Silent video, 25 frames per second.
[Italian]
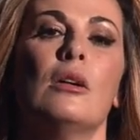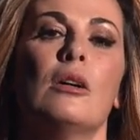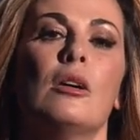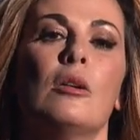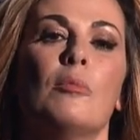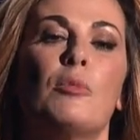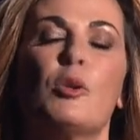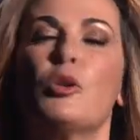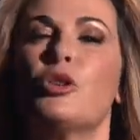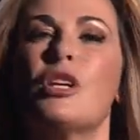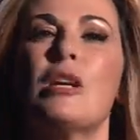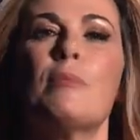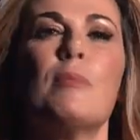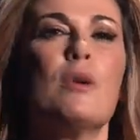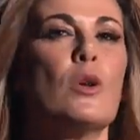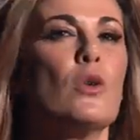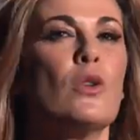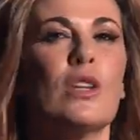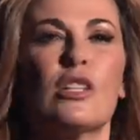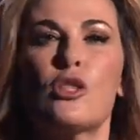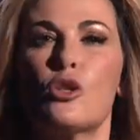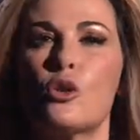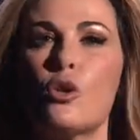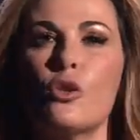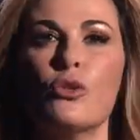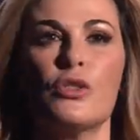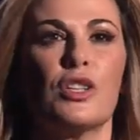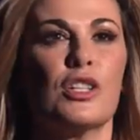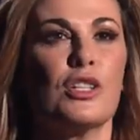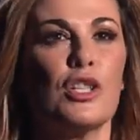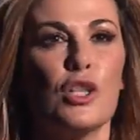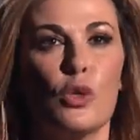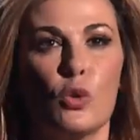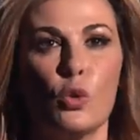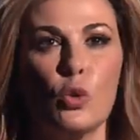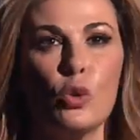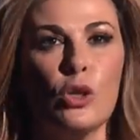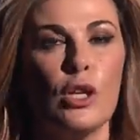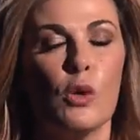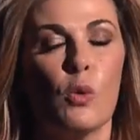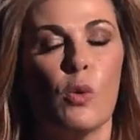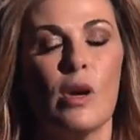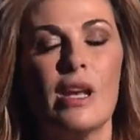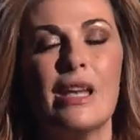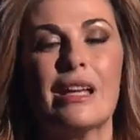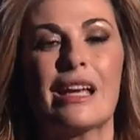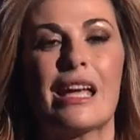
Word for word: potrebbero nascondersi tutti quelli